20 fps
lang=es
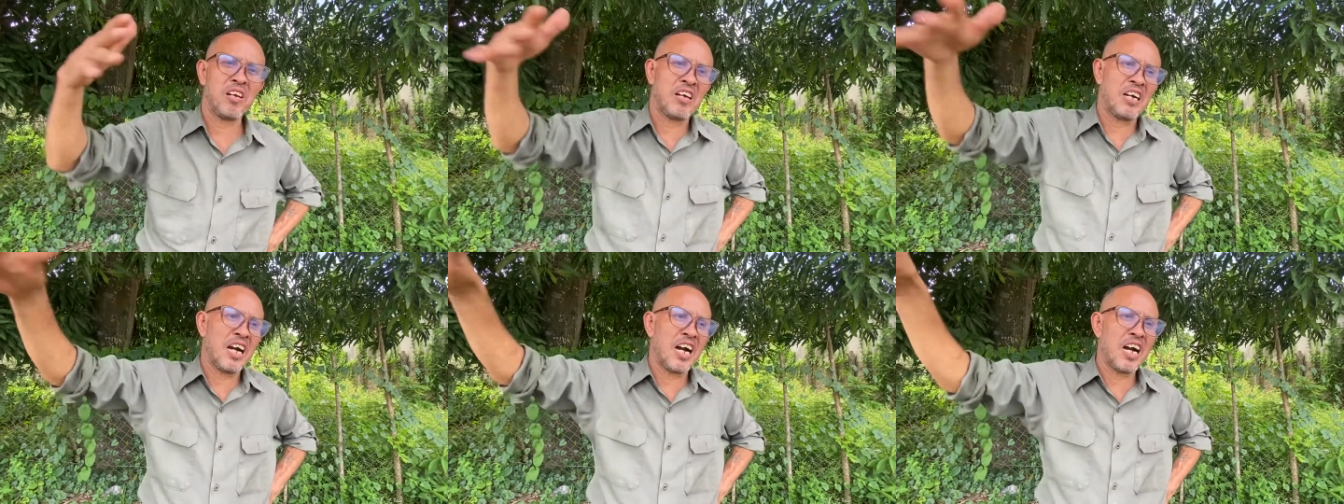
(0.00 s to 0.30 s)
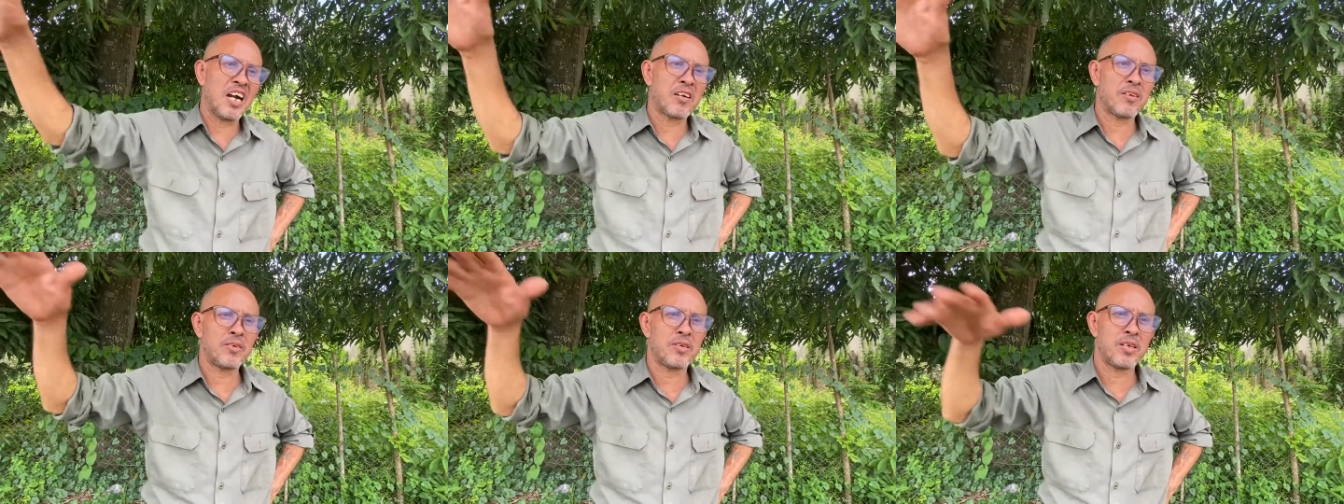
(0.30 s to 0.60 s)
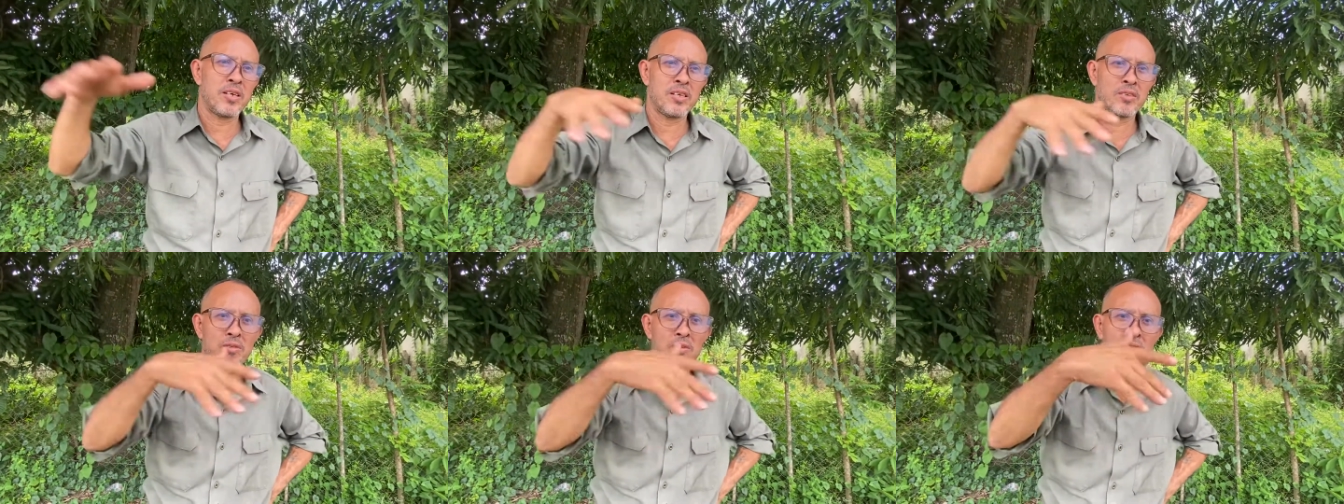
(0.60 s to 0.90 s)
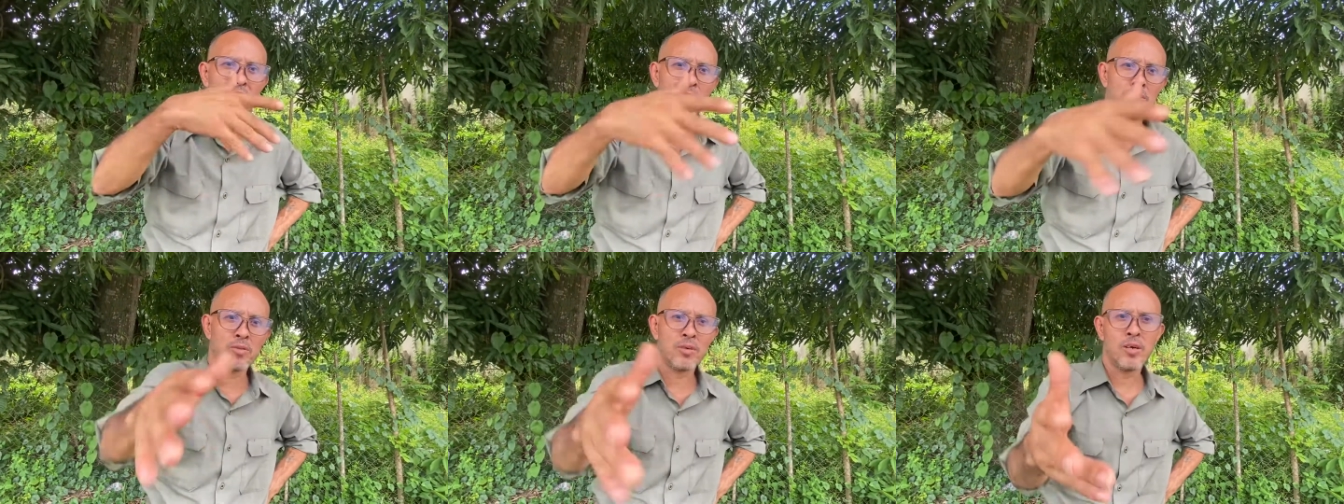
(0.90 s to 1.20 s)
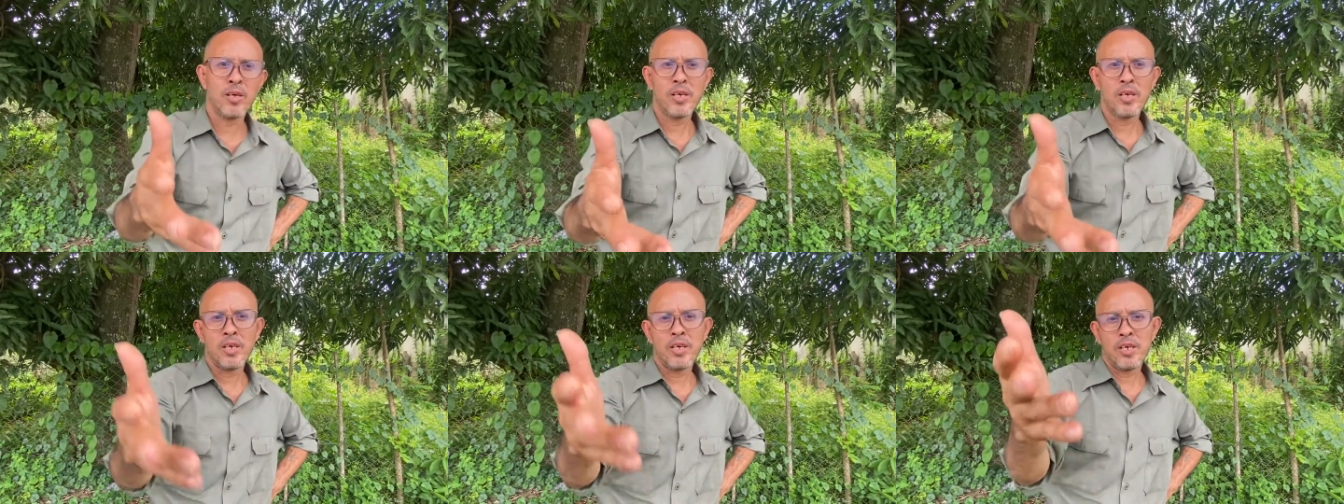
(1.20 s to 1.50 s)
carro y que esto y que el otro.
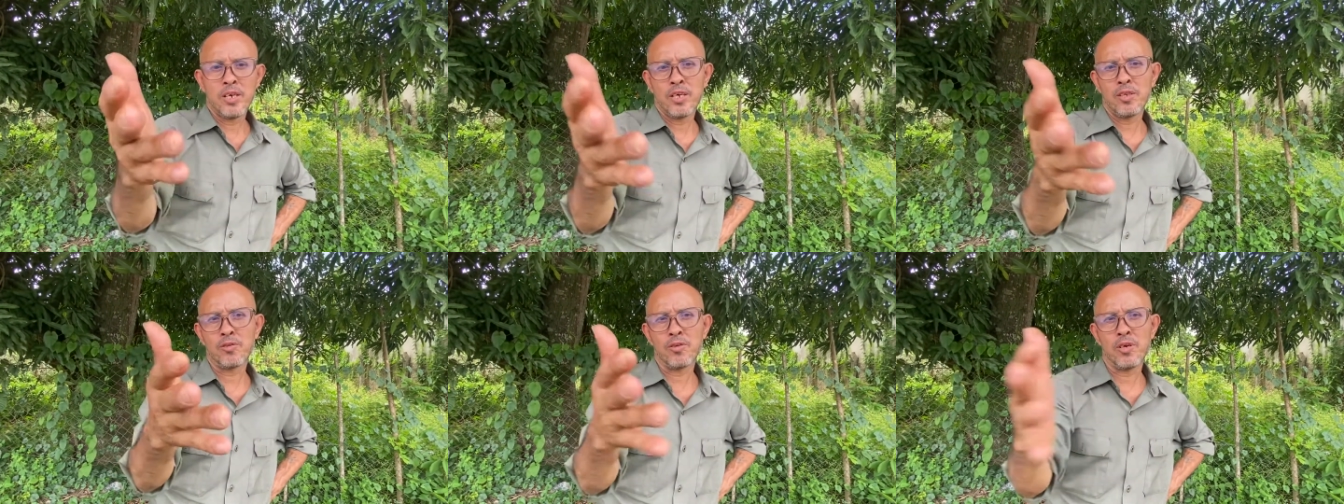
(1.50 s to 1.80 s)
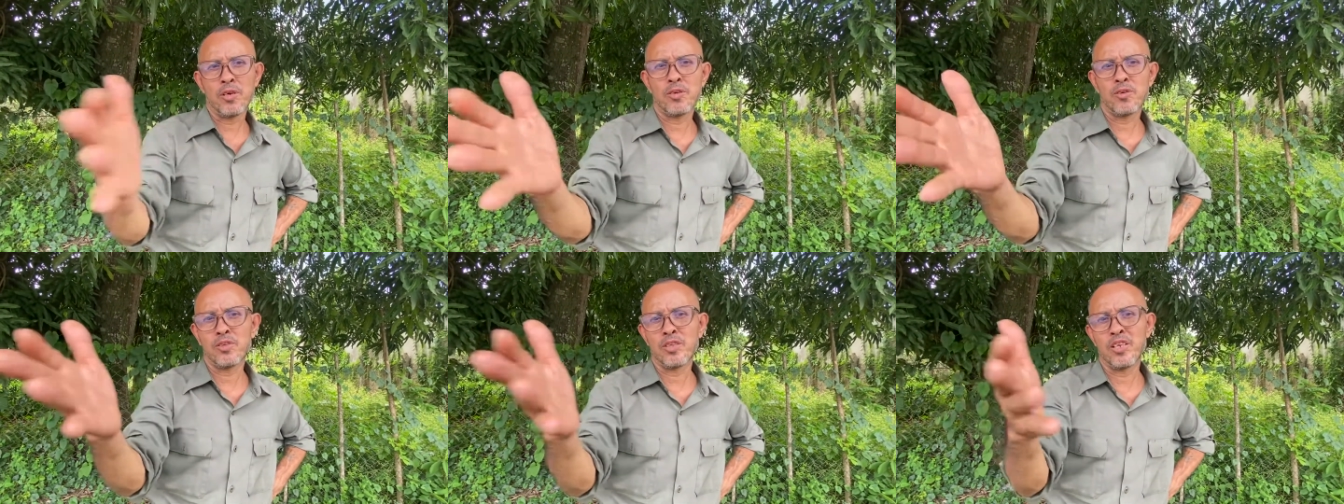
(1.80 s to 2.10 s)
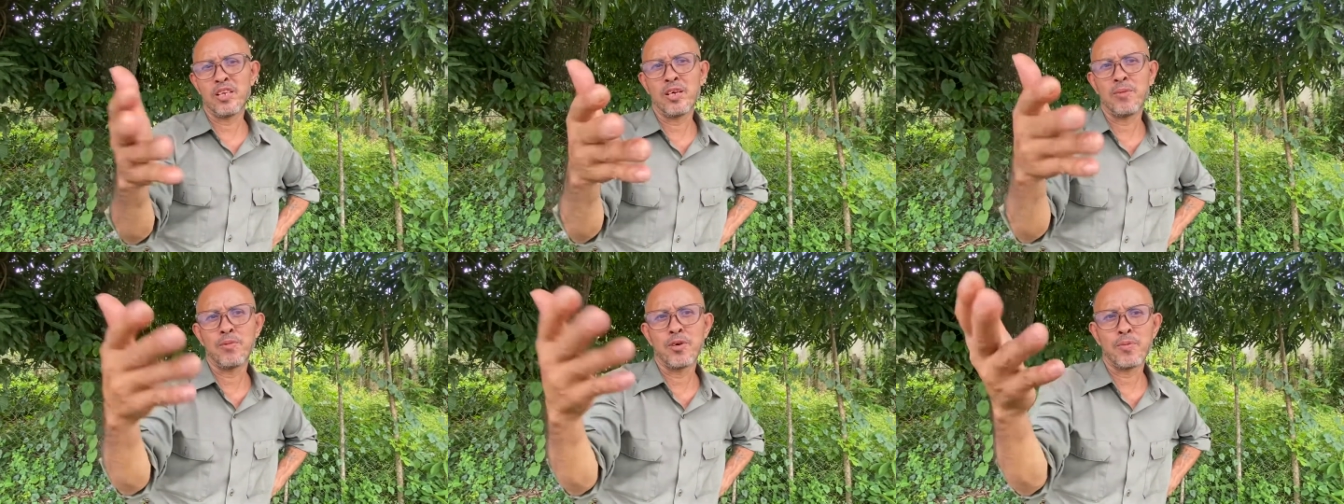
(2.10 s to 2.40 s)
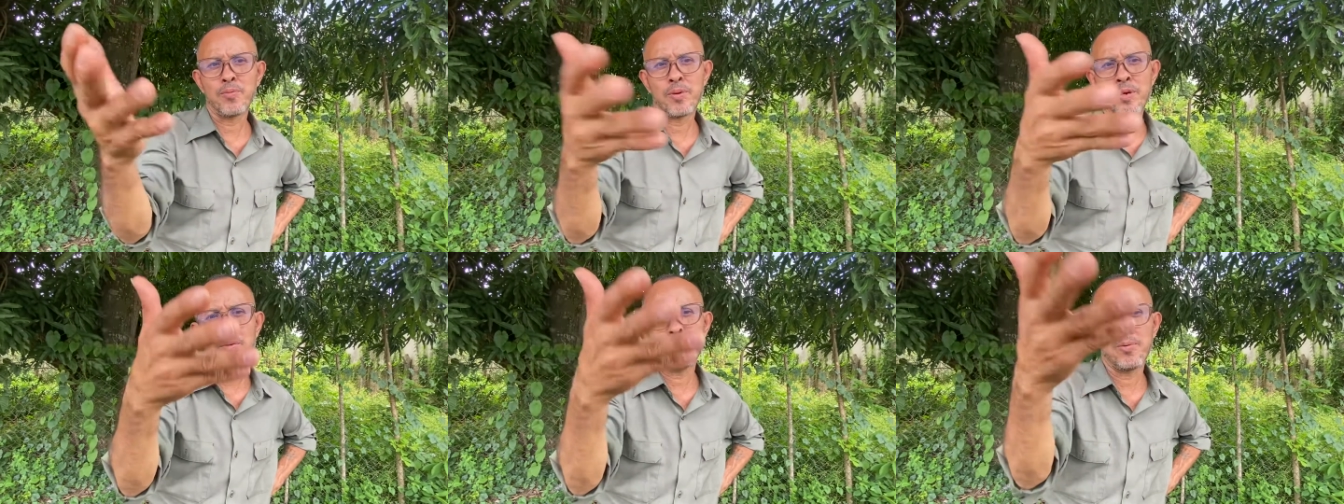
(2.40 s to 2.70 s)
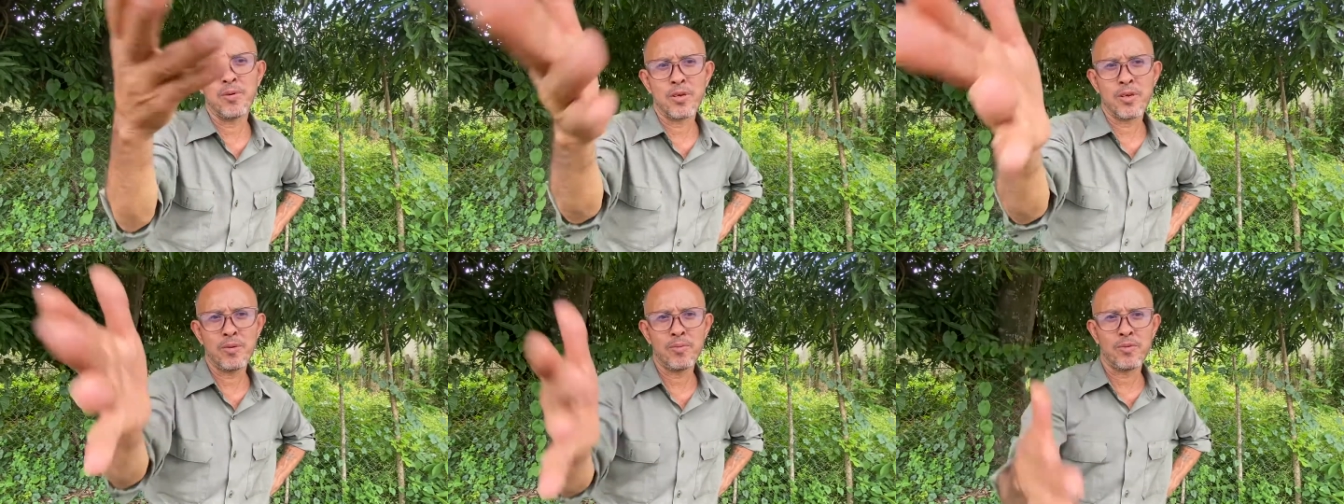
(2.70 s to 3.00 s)
Entonces no tiene amor para el
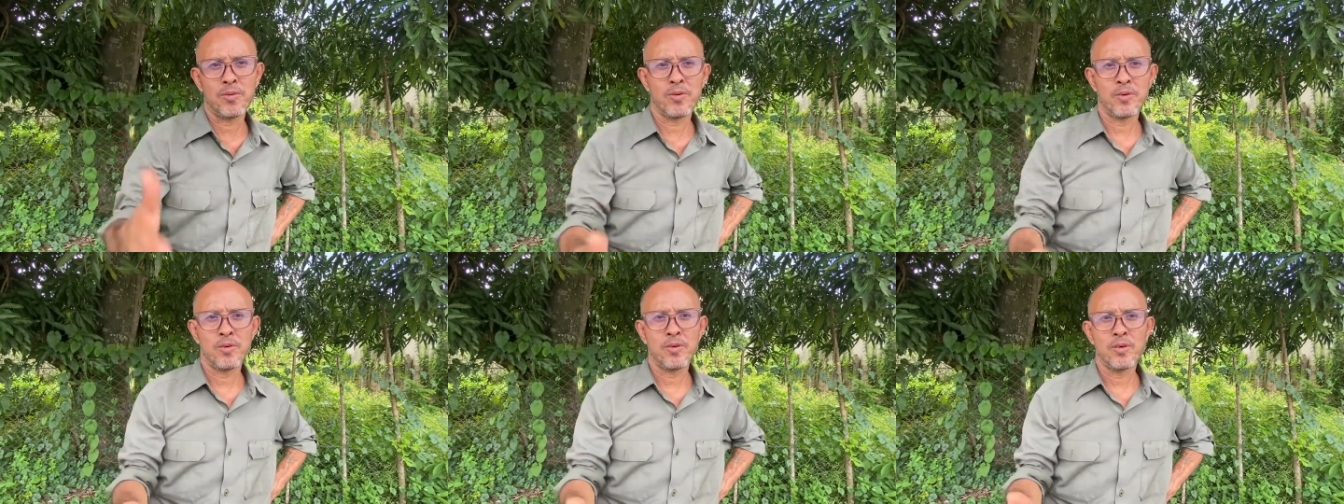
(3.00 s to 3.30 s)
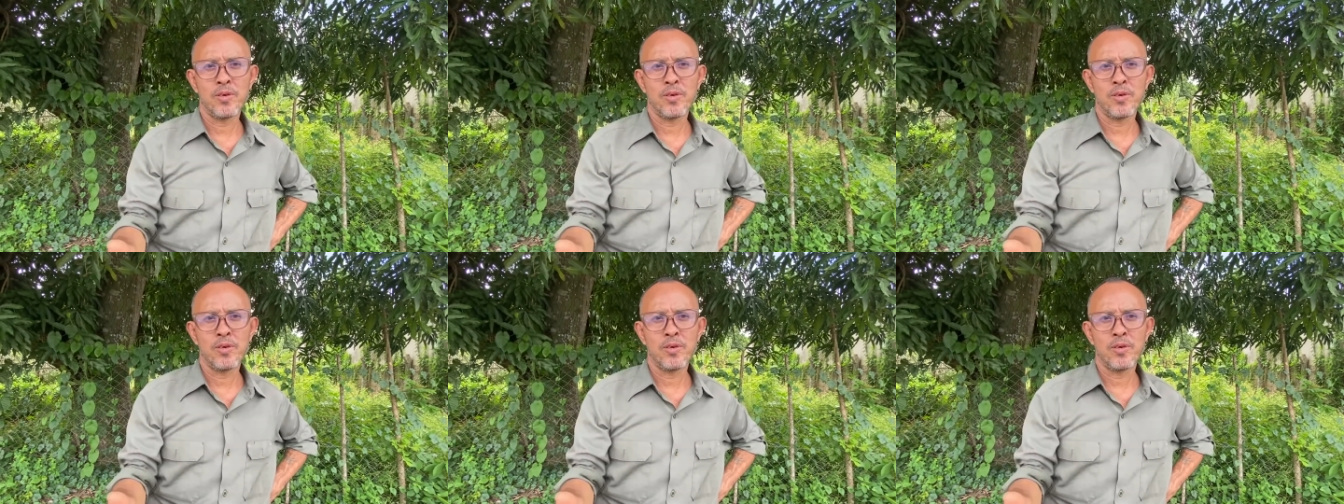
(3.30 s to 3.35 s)
prójimo.